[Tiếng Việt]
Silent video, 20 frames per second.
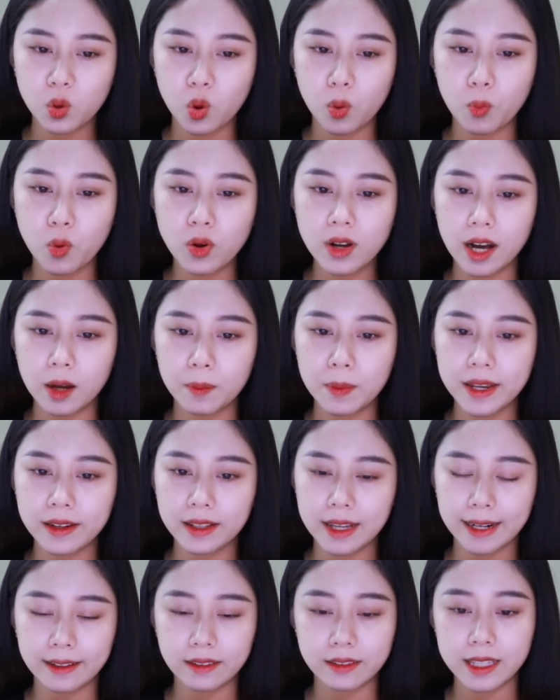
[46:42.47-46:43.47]
Cô muốn ở
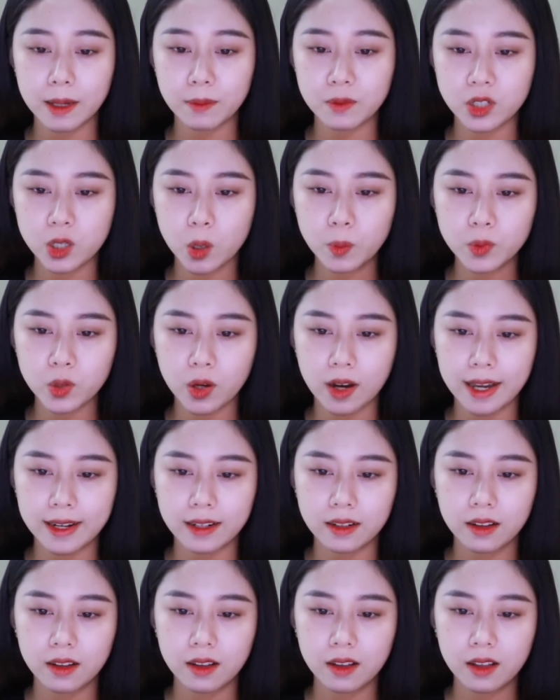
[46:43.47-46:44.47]
bên cạnh chăm sóc cho
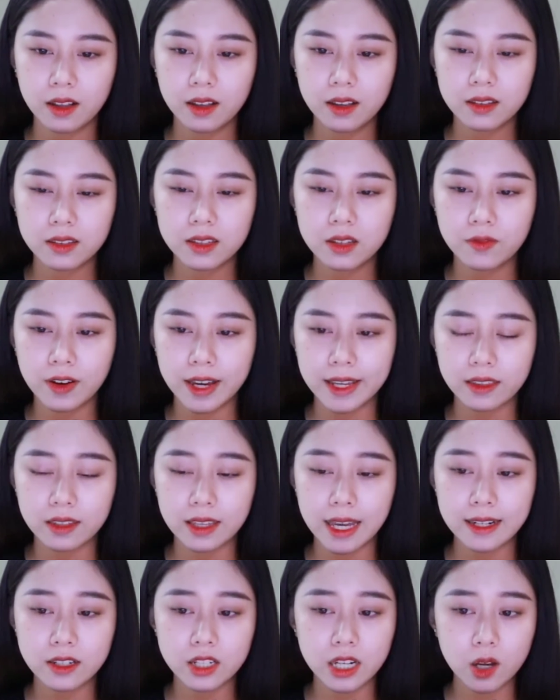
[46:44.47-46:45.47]
anh. Như vậy
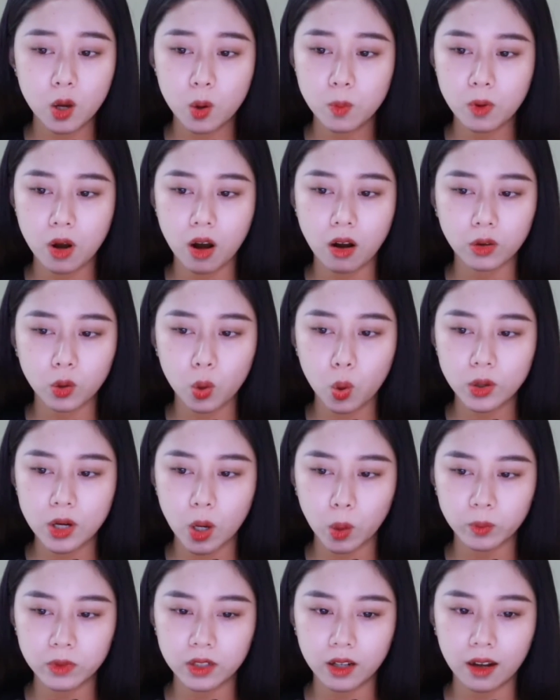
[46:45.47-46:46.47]
thì anh sẽ không còn cô
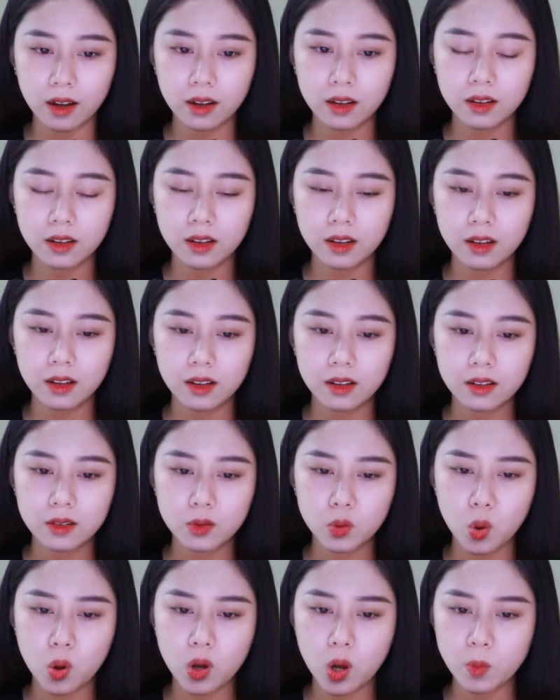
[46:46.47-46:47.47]
độc nữa.
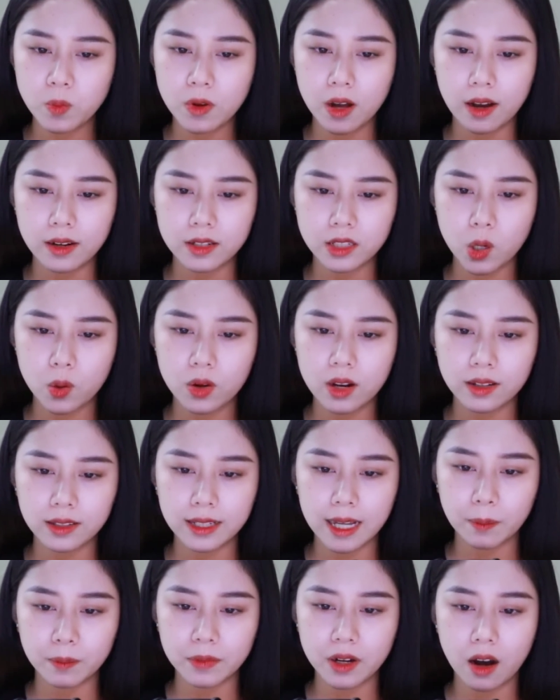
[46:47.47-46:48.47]
Cô không ngờ sau
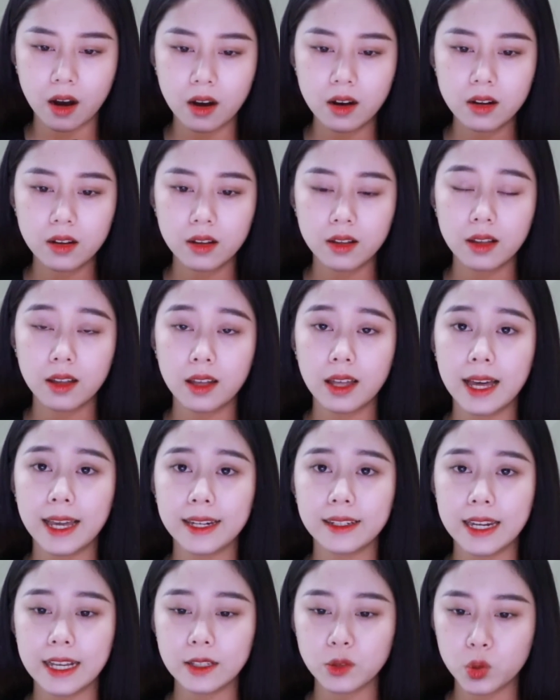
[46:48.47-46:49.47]
lần gặp đó,
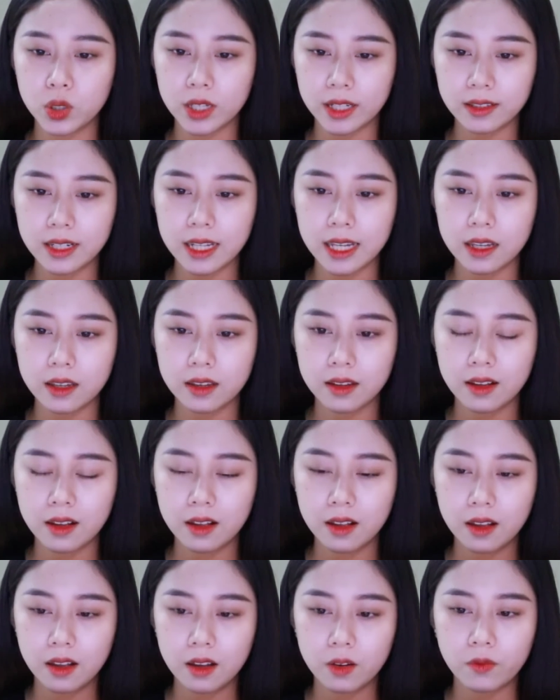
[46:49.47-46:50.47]
anh đã chuyển đi.
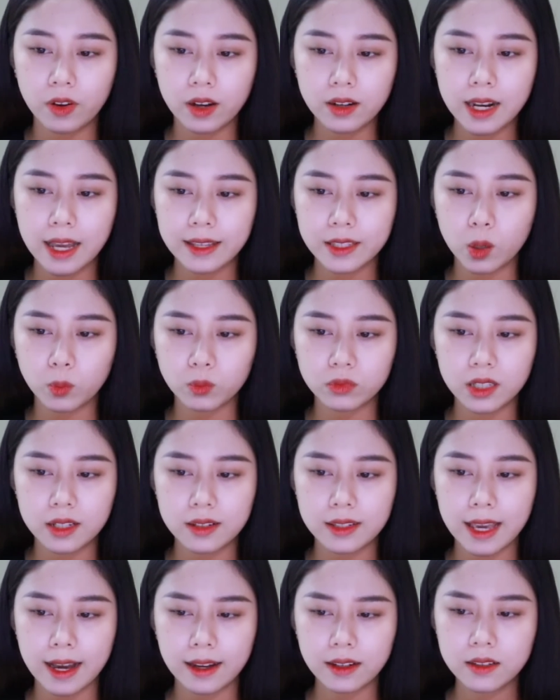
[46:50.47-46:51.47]
Vẫn là dòng
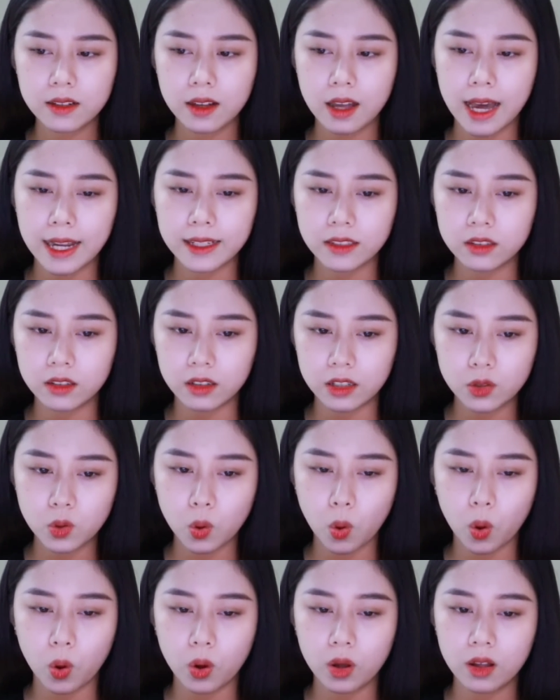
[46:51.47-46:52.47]
tin nhắn anh gửi
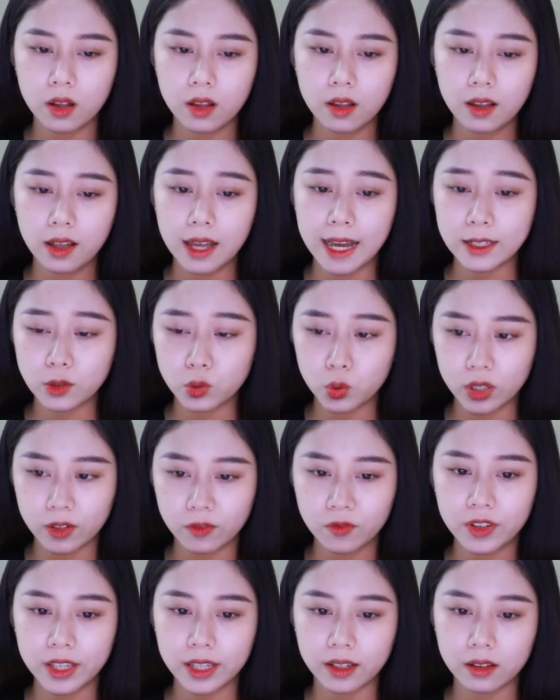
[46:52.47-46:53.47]
cô. Anh
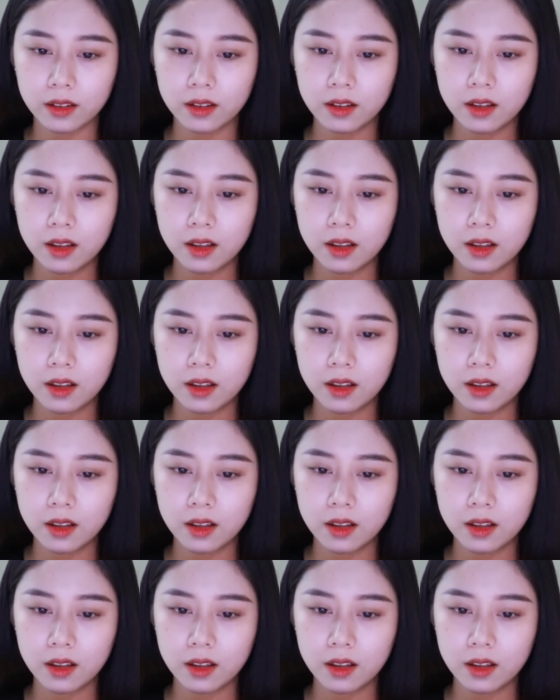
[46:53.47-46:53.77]
chuyển việc.